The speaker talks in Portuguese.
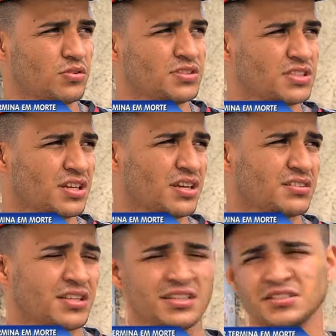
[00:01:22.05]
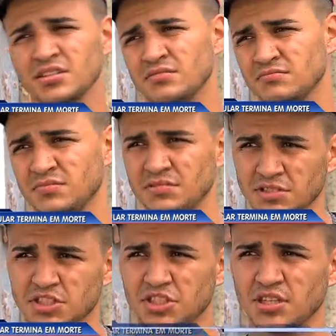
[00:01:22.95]
Todas as características
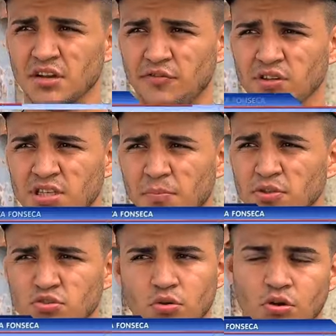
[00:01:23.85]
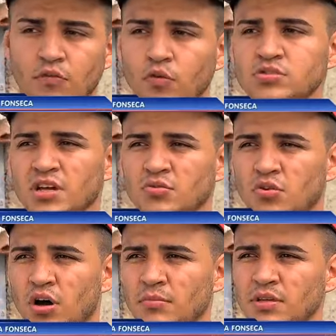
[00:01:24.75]
indicam que foi essa pessoa. Eu não vou usar o
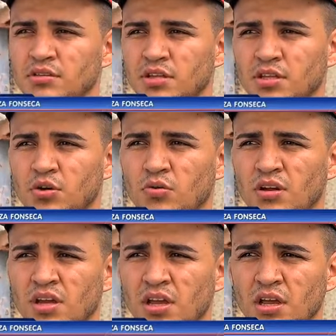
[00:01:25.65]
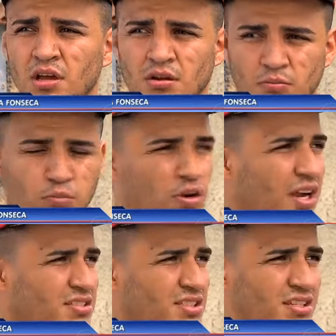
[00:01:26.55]
nome, entendeu? por
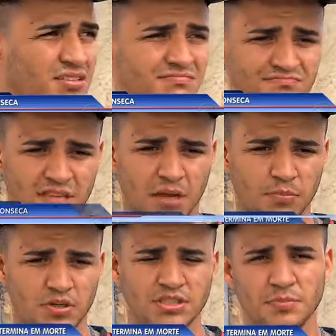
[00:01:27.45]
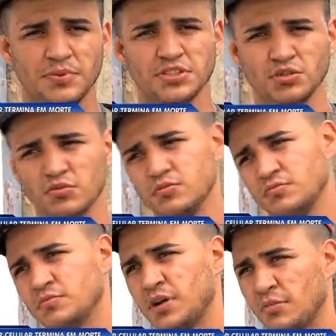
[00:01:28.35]
causa que a polícia pediu
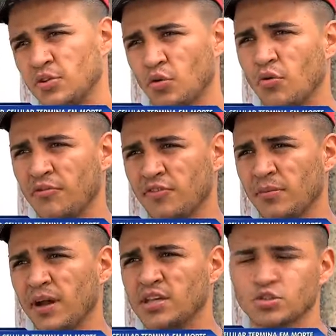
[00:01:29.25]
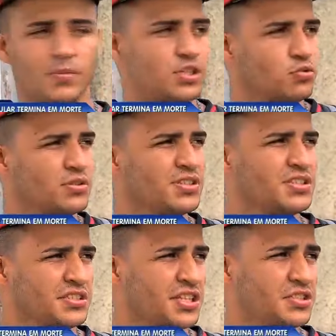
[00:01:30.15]
para mim não confirmar isso, mas todas
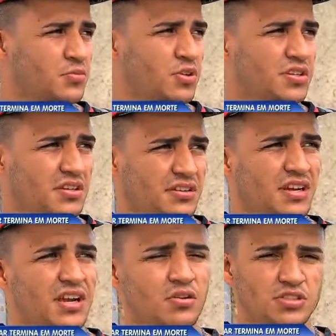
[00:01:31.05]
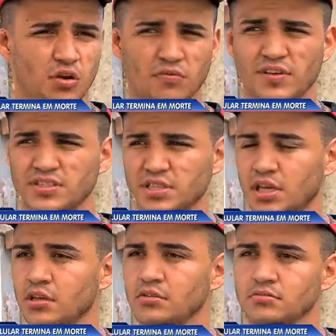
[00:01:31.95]
as testemunhas que eu já
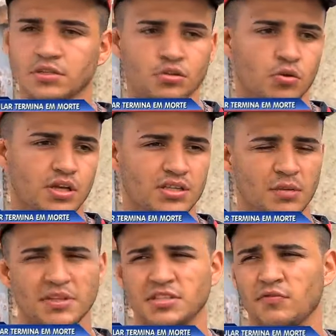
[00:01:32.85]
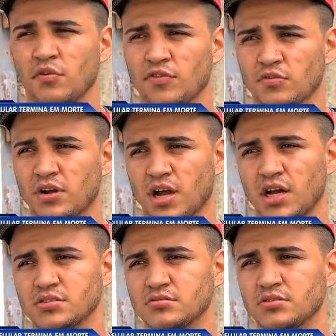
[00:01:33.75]
conversei, que não quer também se envolver no
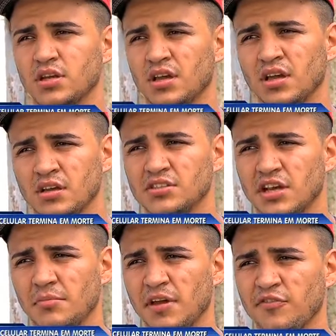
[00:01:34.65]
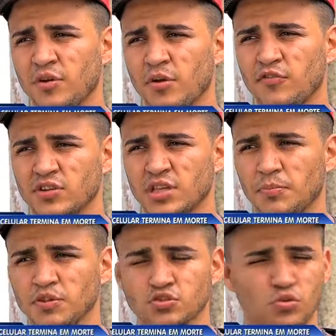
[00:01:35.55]
caso, já me afirma que foi essa
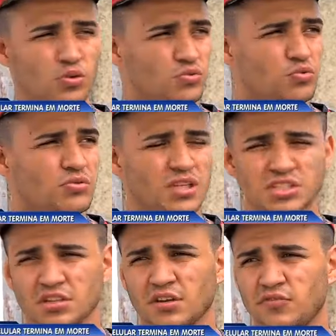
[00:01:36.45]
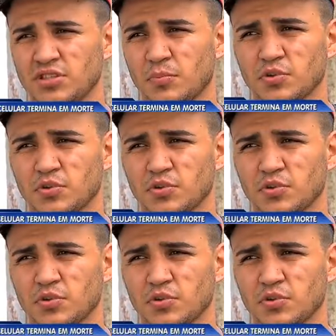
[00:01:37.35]
pessoa, tudo está indicando que foi essa